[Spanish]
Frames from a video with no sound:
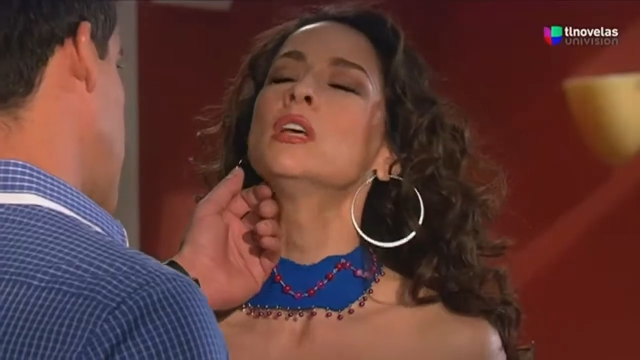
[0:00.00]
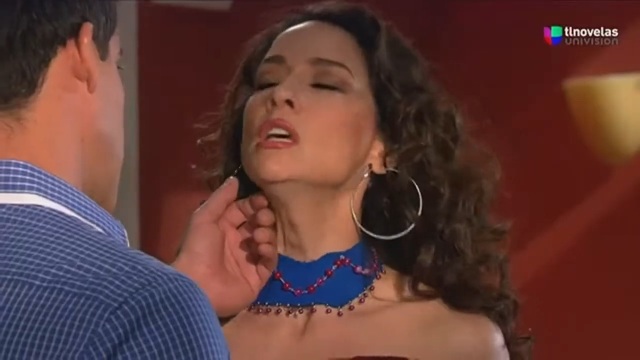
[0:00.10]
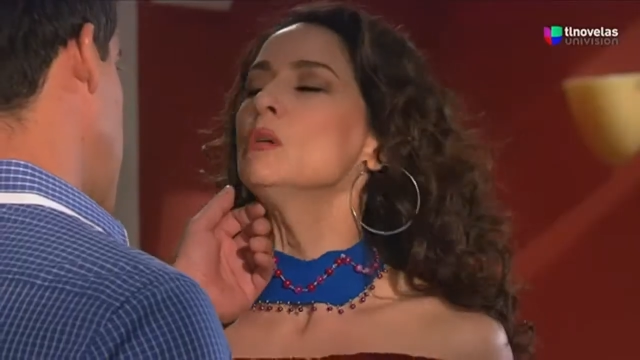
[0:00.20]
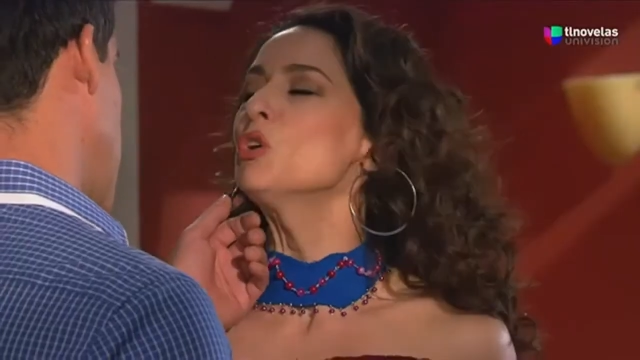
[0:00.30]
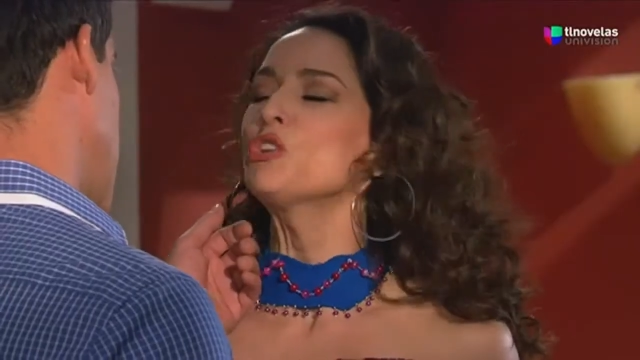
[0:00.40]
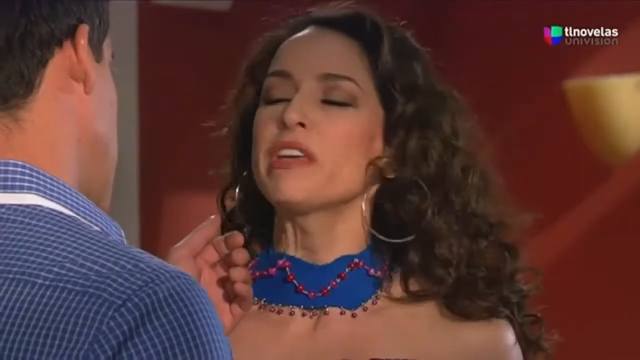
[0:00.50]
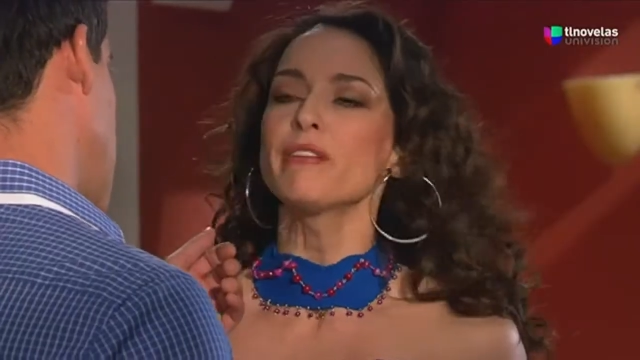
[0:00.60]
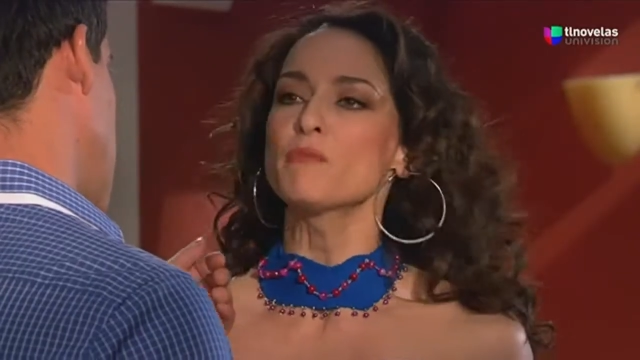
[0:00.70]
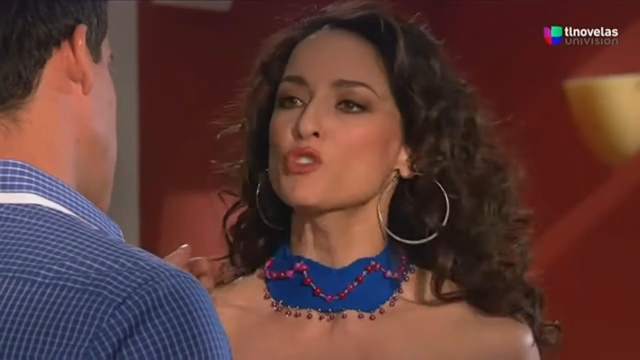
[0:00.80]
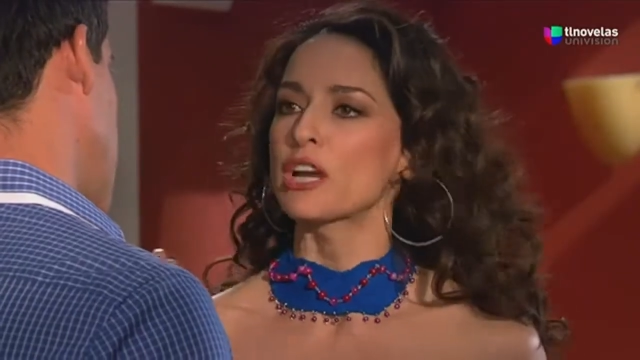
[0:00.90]
Bueno, ya
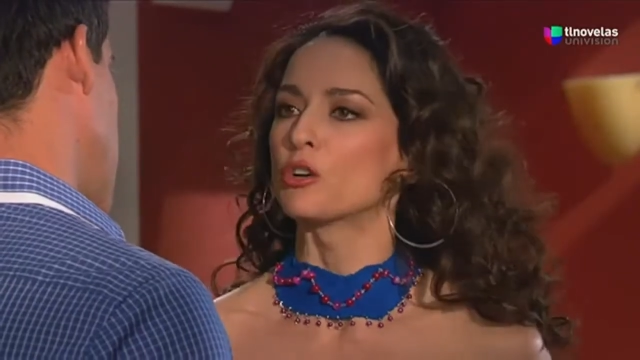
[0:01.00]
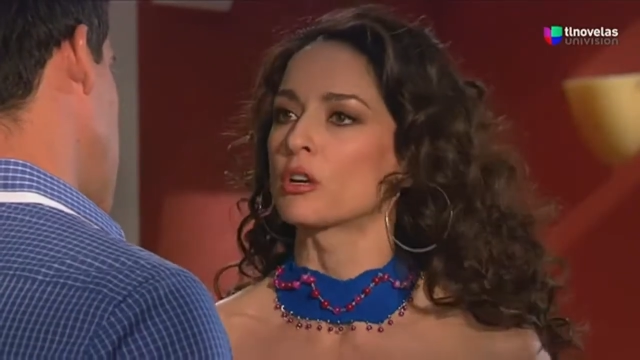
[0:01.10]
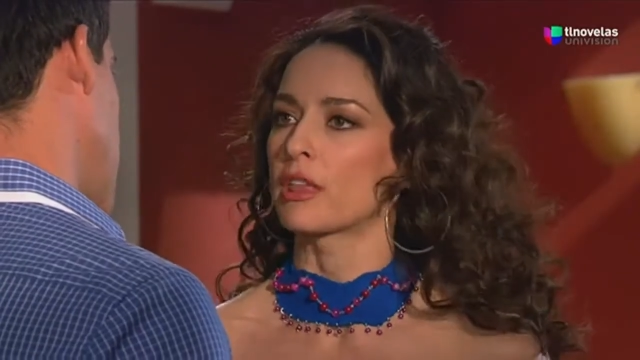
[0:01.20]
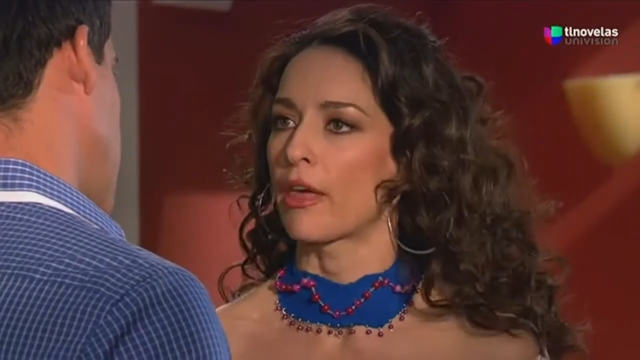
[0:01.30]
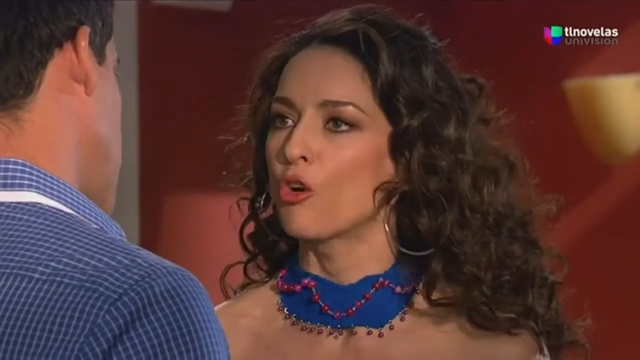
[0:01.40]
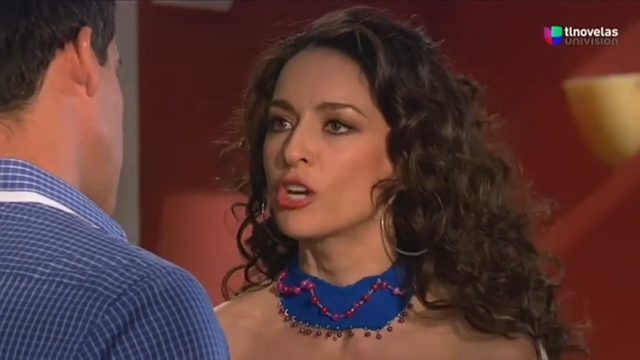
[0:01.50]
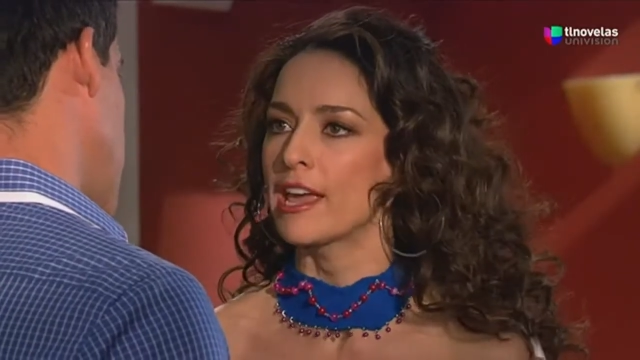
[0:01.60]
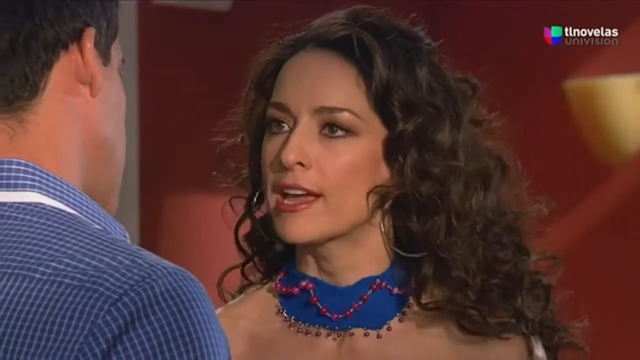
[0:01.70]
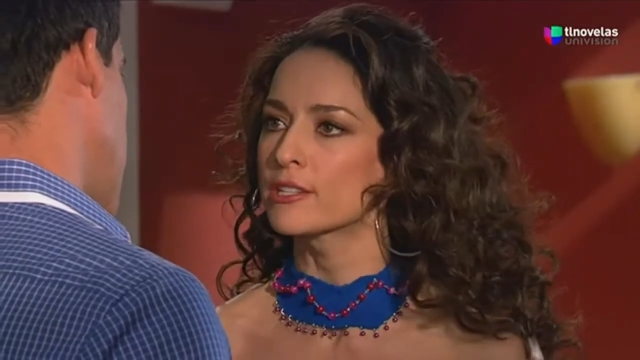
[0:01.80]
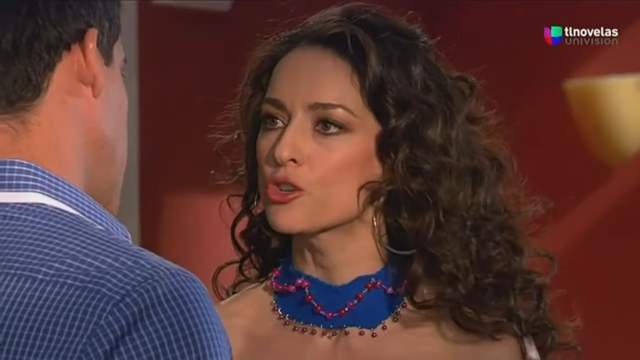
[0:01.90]
habíamos acordado que
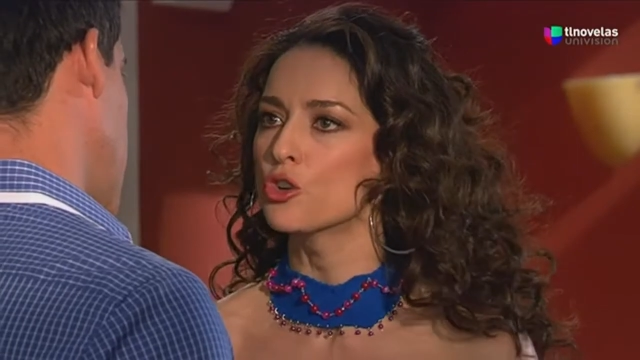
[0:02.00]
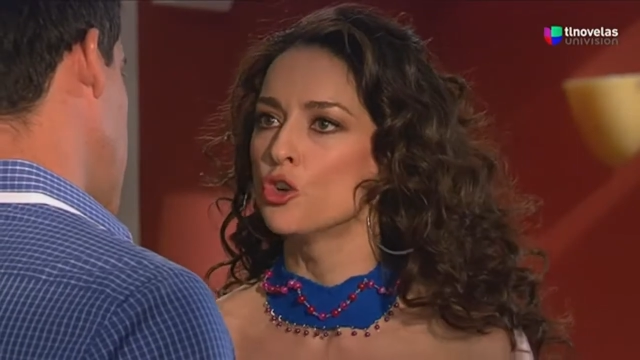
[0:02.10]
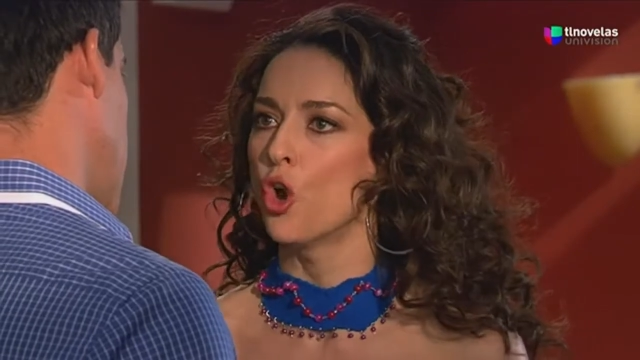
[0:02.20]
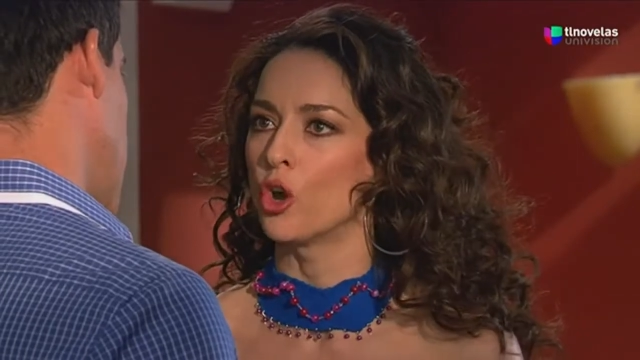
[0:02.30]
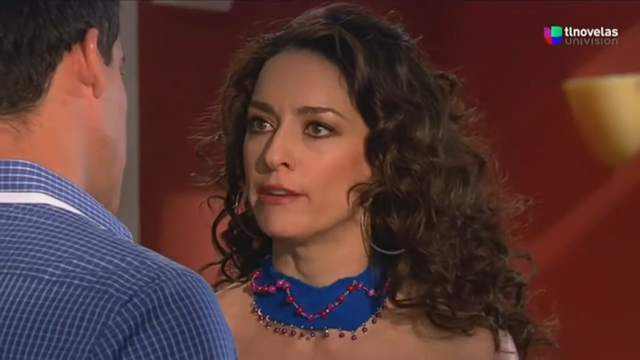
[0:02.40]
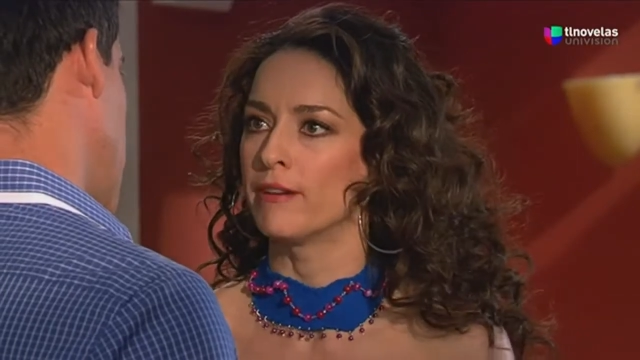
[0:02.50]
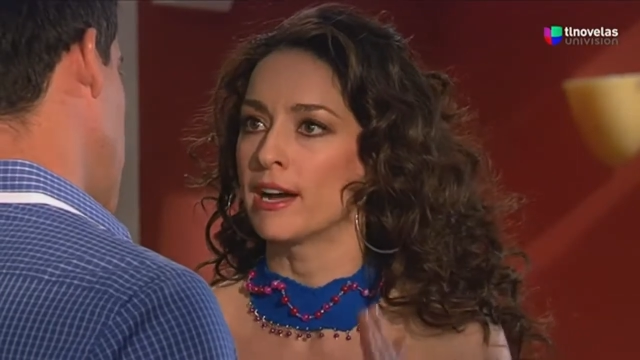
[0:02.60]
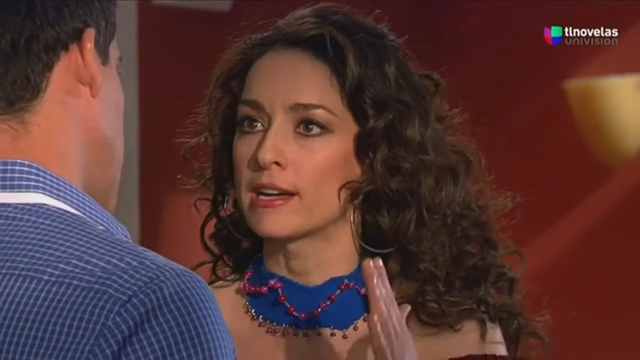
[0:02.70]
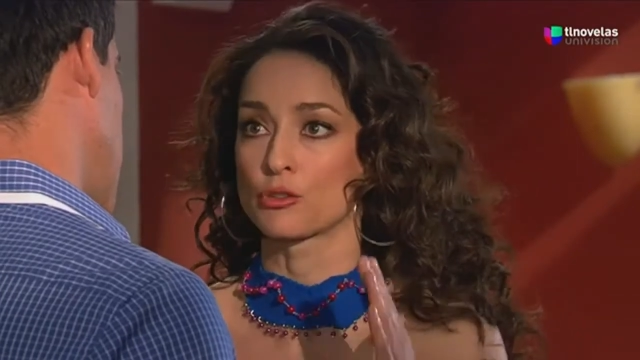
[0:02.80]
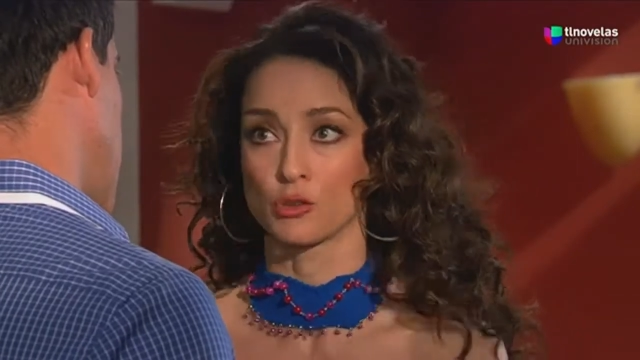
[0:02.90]
eso no iba
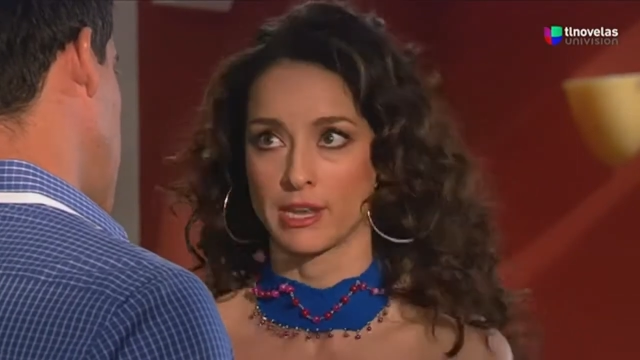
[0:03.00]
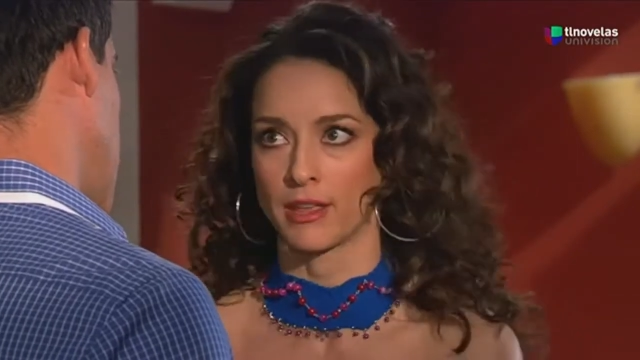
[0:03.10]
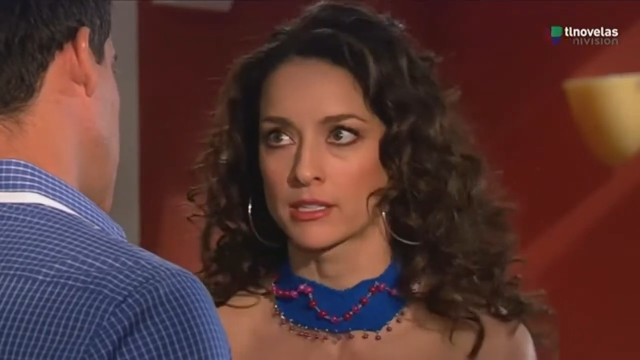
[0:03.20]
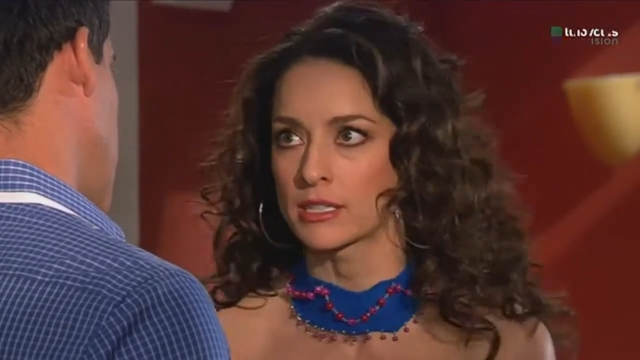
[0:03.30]
a suceder.